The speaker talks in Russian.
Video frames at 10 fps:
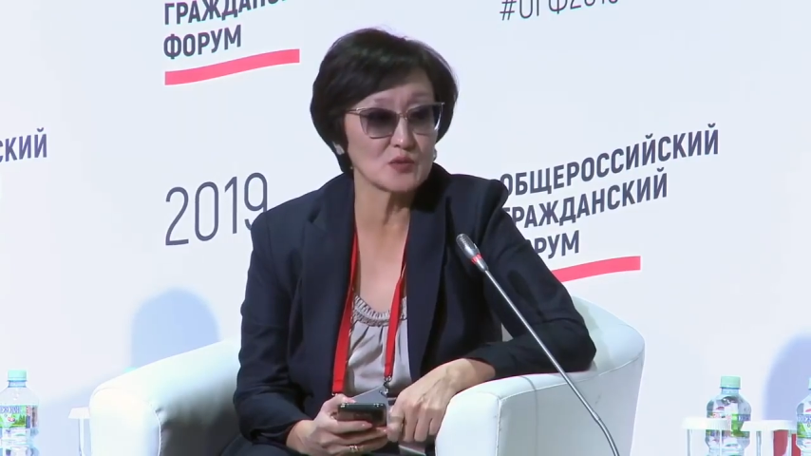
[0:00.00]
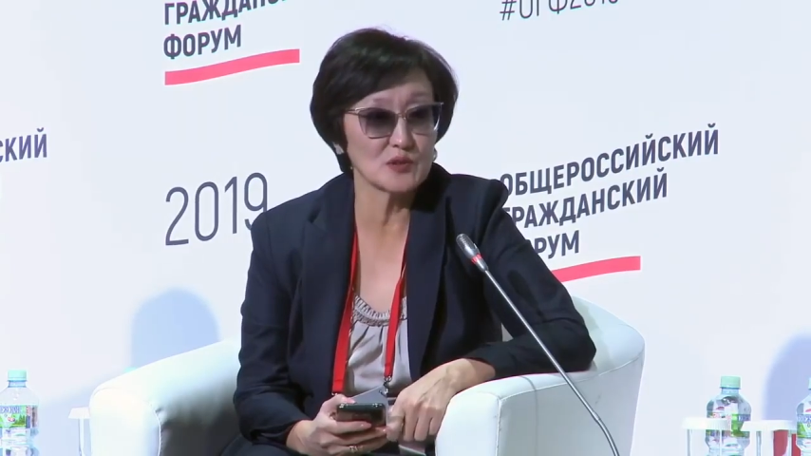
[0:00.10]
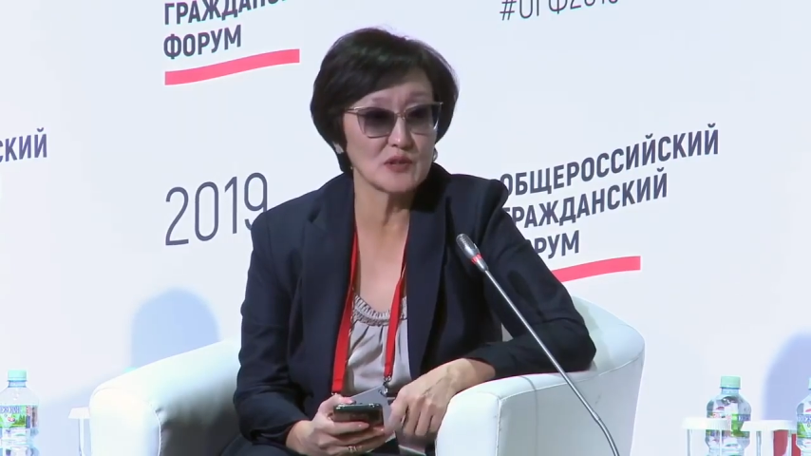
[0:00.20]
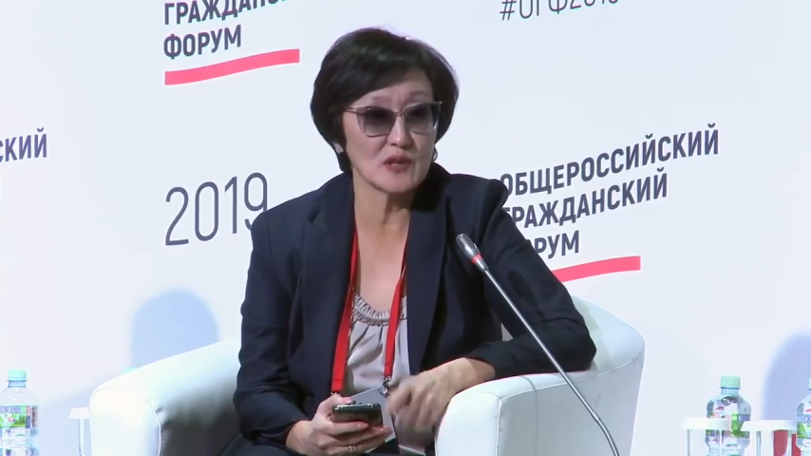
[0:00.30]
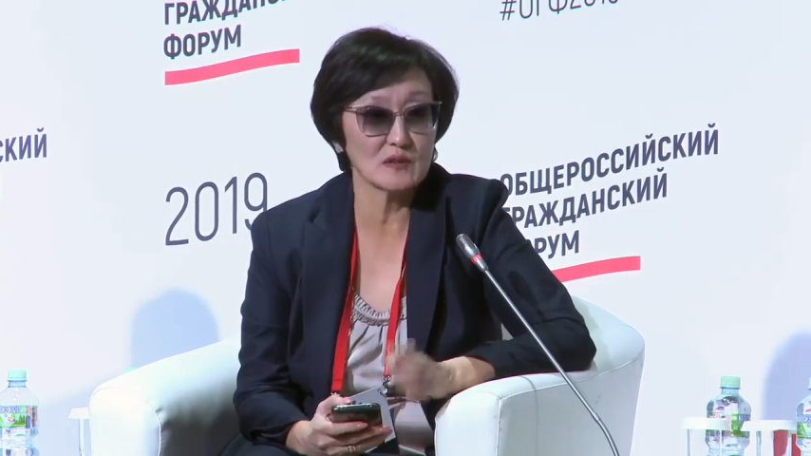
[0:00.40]

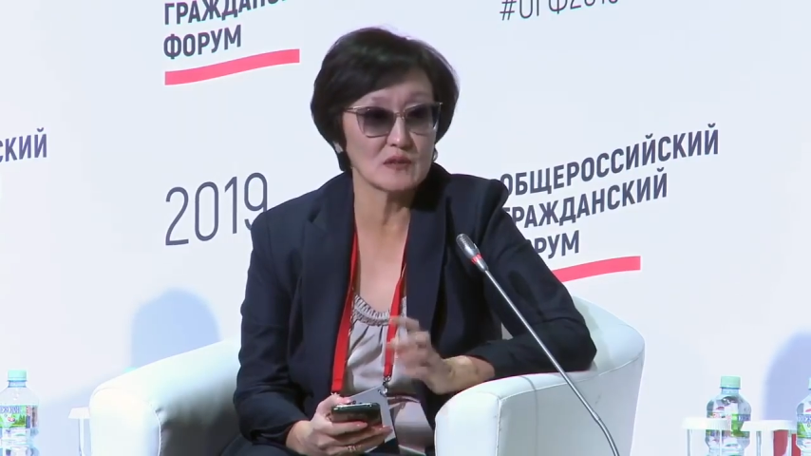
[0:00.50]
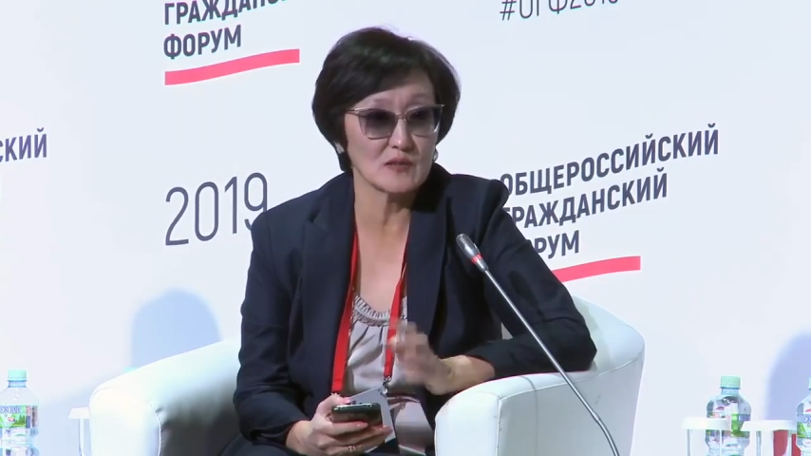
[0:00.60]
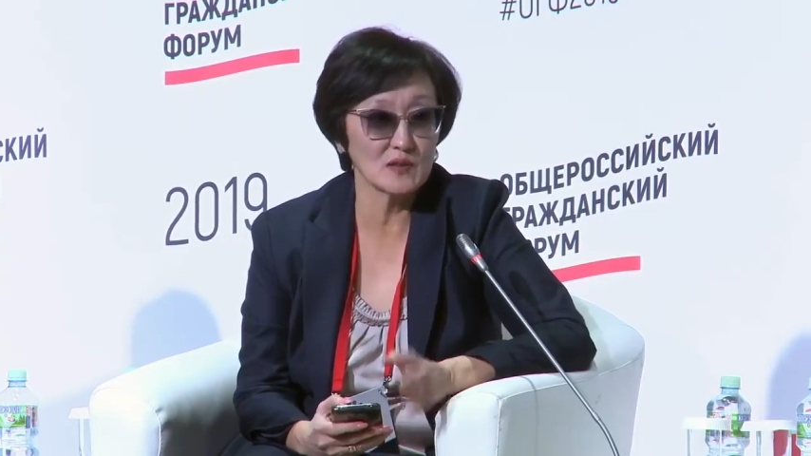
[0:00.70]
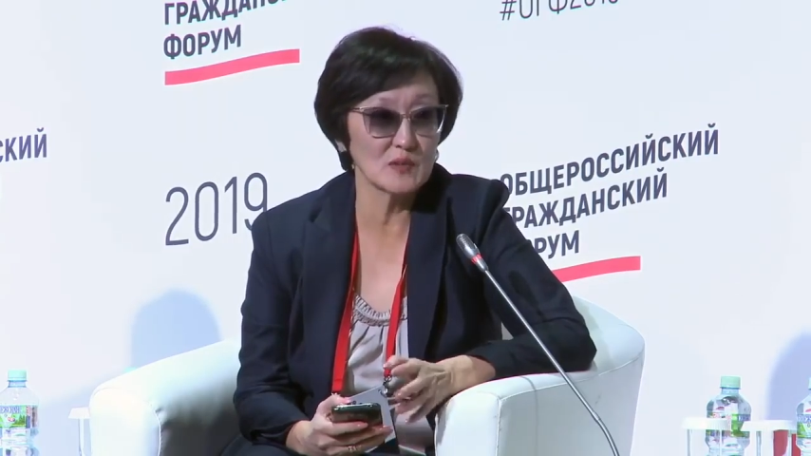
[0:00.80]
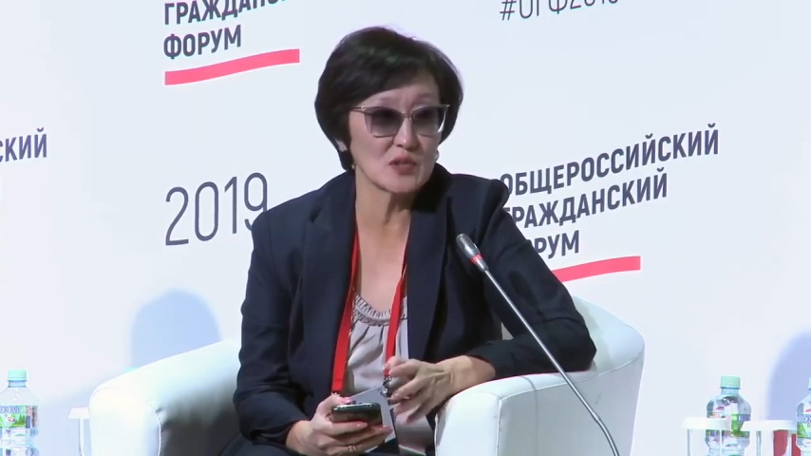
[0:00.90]
что я
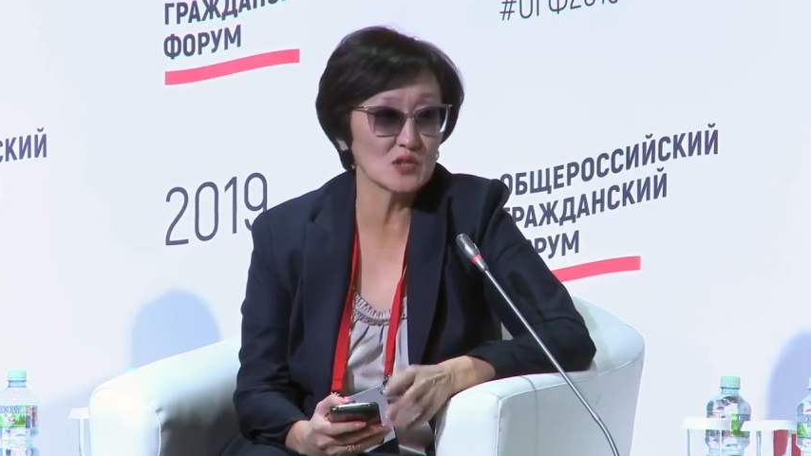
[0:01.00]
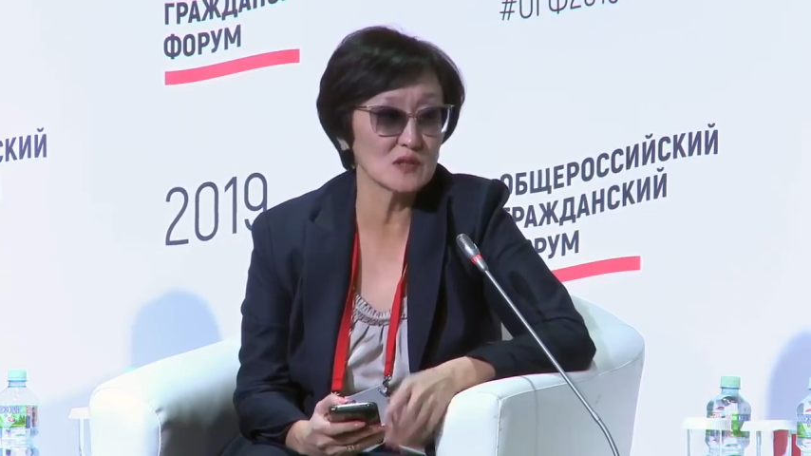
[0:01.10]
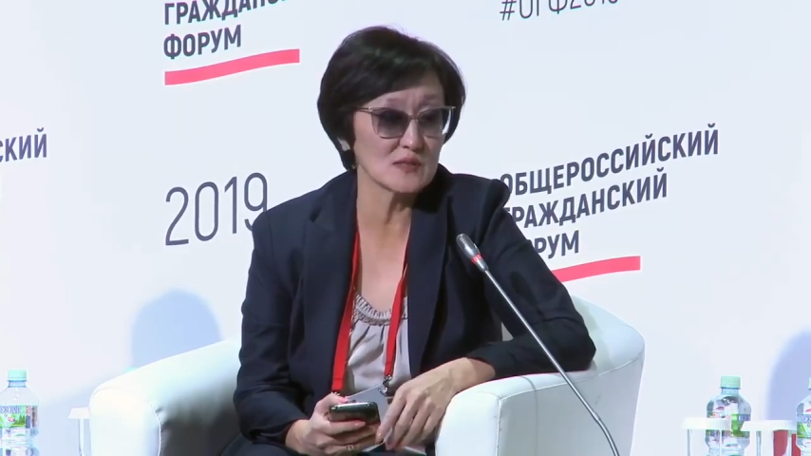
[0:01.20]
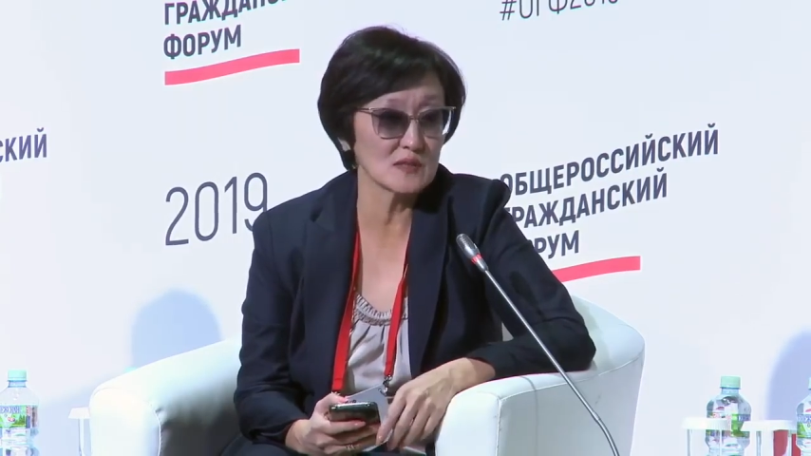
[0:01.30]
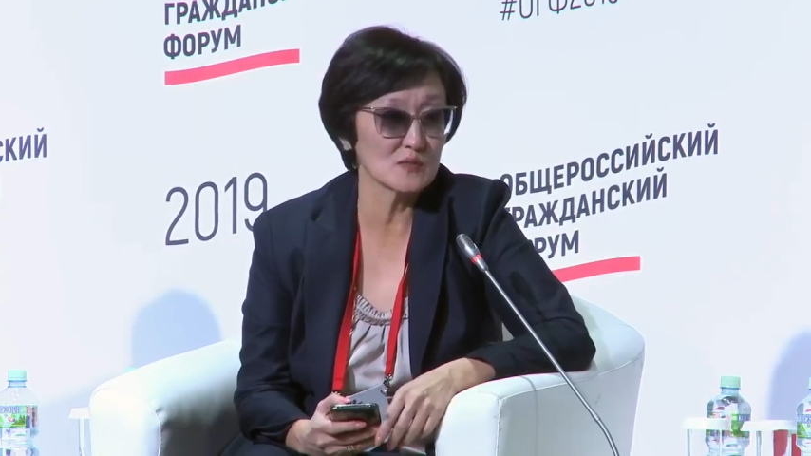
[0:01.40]
на выборы шла с